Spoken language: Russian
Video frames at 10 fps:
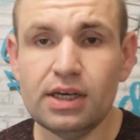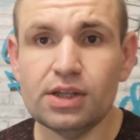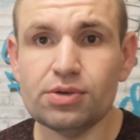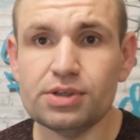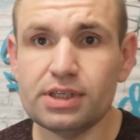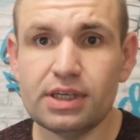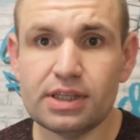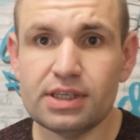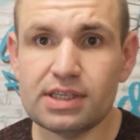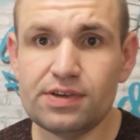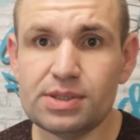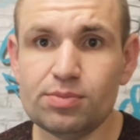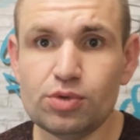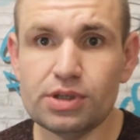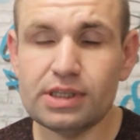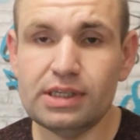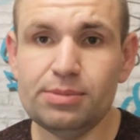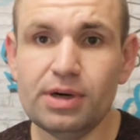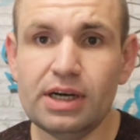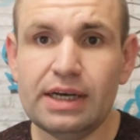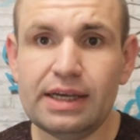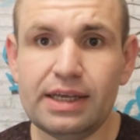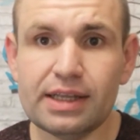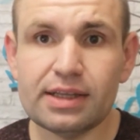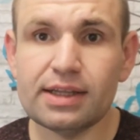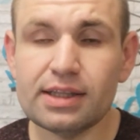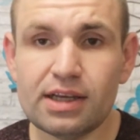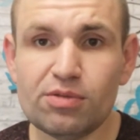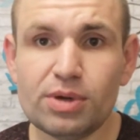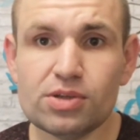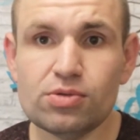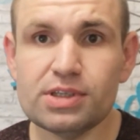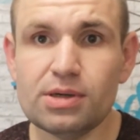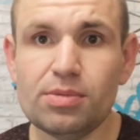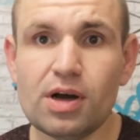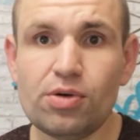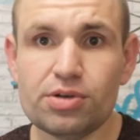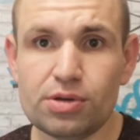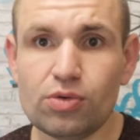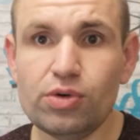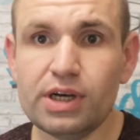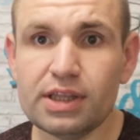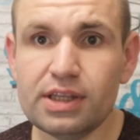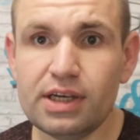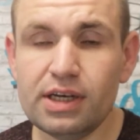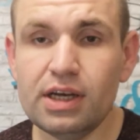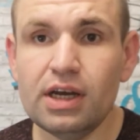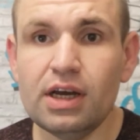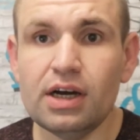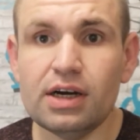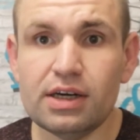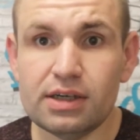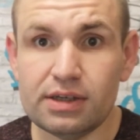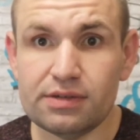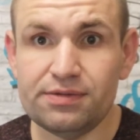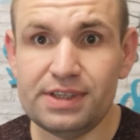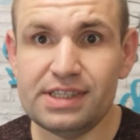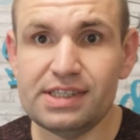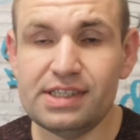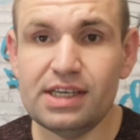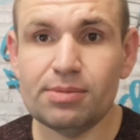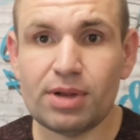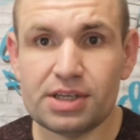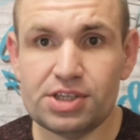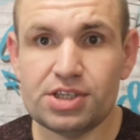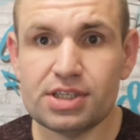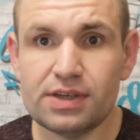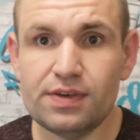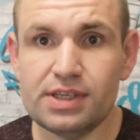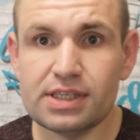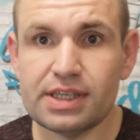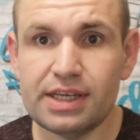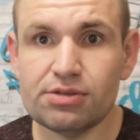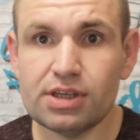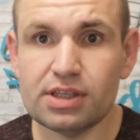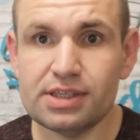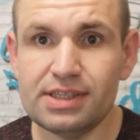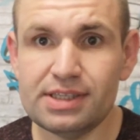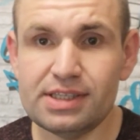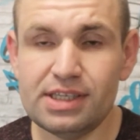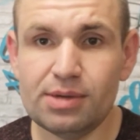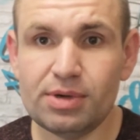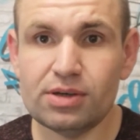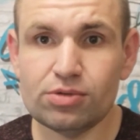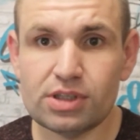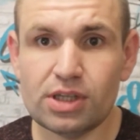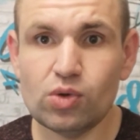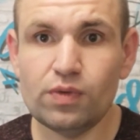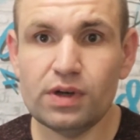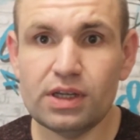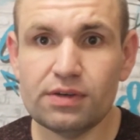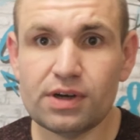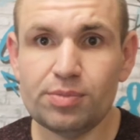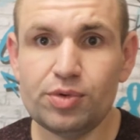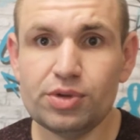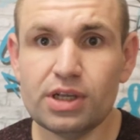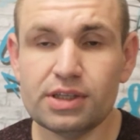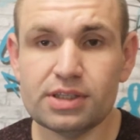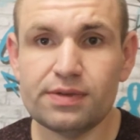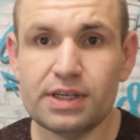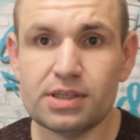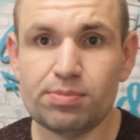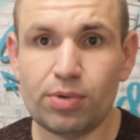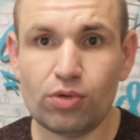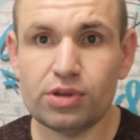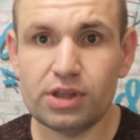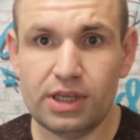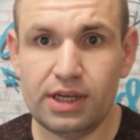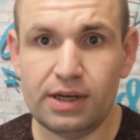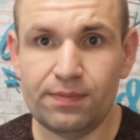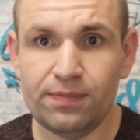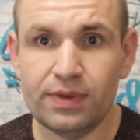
То есть это независимо будет либо этот отель в Бадзульце, либо какой-то другой отель. А, везде, практически везде стоит эта система, установленная в компьютере, называется Protel.